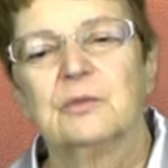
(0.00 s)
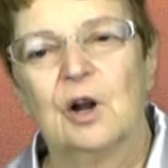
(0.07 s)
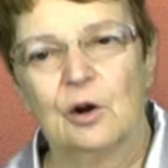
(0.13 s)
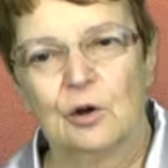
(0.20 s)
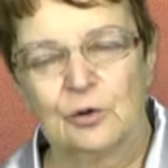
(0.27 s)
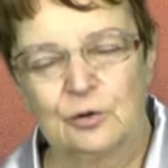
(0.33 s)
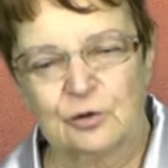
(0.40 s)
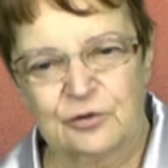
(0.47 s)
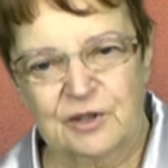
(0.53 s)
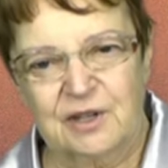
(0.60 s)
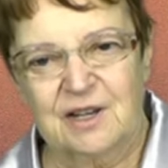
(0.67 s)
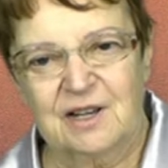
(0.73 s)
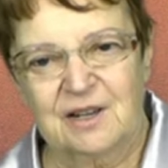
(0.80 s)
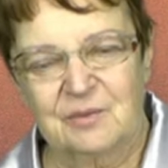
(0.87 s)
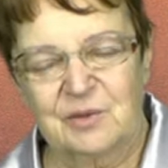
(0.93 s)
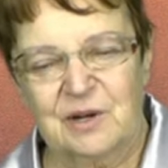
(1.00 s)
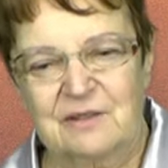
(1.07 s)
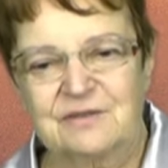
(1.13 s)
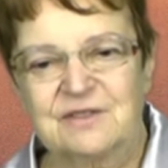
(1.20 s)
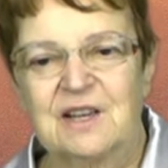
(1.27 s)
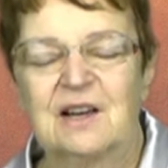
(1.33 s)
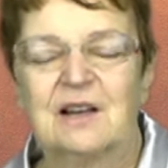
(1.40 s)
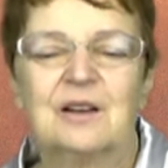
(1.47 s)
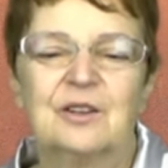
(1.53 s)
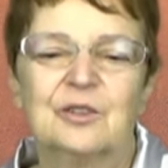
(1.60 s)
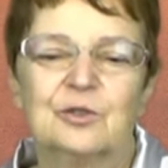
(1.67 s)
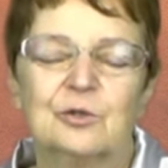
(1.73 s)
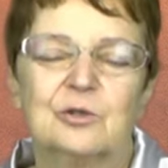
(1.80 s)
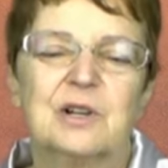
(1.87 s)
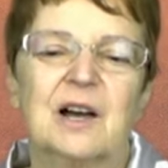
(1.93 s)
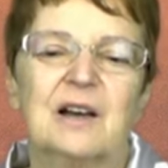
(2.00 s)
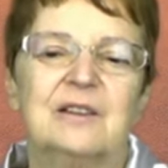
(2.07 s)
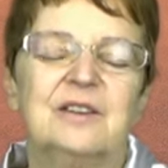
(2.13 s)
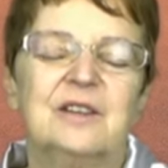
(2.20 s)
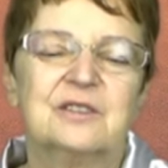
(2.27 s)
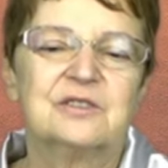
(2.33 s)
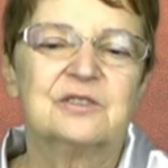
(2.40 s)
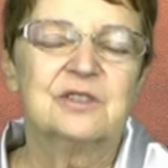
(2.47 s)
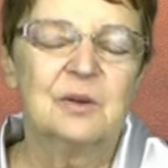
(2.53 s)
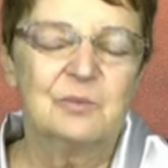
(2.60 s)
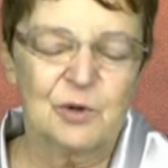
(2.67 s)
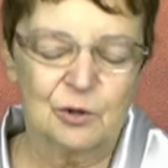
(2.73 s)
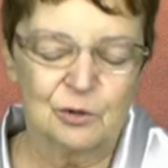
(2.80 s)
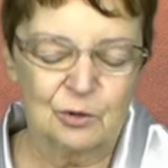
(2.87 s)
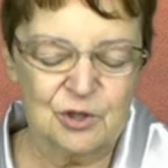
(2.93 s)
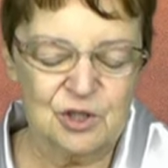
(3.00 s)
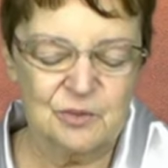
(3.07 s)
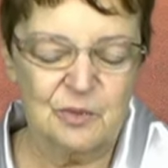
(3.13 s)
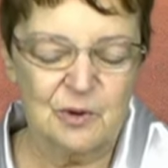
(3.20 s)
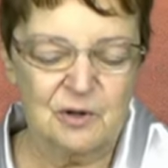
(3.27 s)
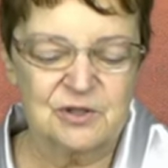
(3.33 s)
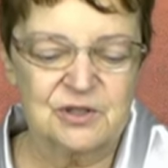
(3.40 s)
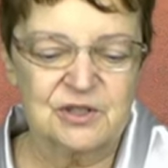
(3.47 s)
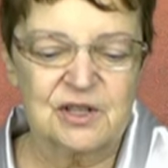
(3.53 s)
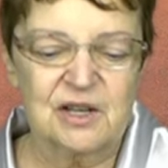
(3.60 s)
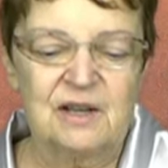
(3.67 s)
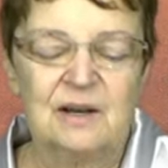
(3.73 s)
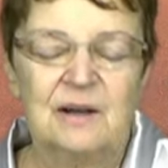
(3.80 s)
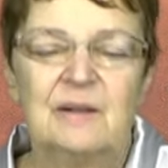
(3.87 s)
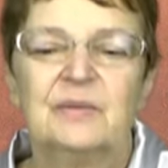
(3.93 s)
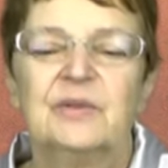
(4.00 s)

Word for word: lodówkę, prawda, która jest nieprodukcji polskiej,